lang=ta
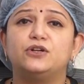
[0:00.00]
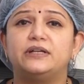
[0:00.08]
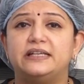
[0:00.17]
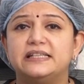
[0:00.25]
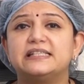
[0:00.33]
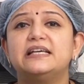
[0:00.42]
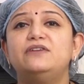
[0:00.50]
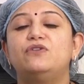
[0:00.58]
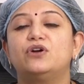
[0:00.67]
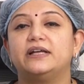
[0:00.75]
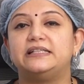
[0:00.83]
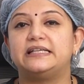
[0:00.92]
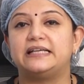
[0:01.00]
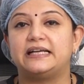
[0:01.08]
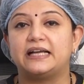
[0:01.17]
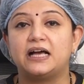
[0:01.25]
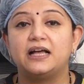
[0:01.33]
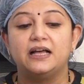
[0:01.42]
அதோட டிஸ்அட்வான்டேஜ்
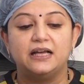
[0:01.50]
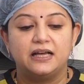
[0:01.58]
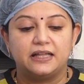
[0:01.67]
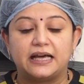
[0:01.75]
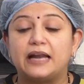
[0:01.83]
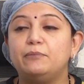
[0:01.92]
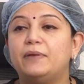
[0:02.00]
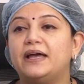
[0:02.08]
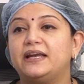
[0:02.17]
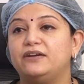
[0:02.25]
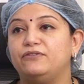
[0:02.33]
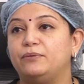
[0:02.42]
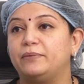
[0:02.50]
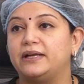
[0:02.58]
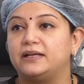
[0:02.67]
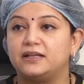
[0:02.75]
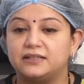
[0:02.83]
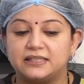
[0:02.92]
என்னென்னா இந்த அன்மேரிட் விமன்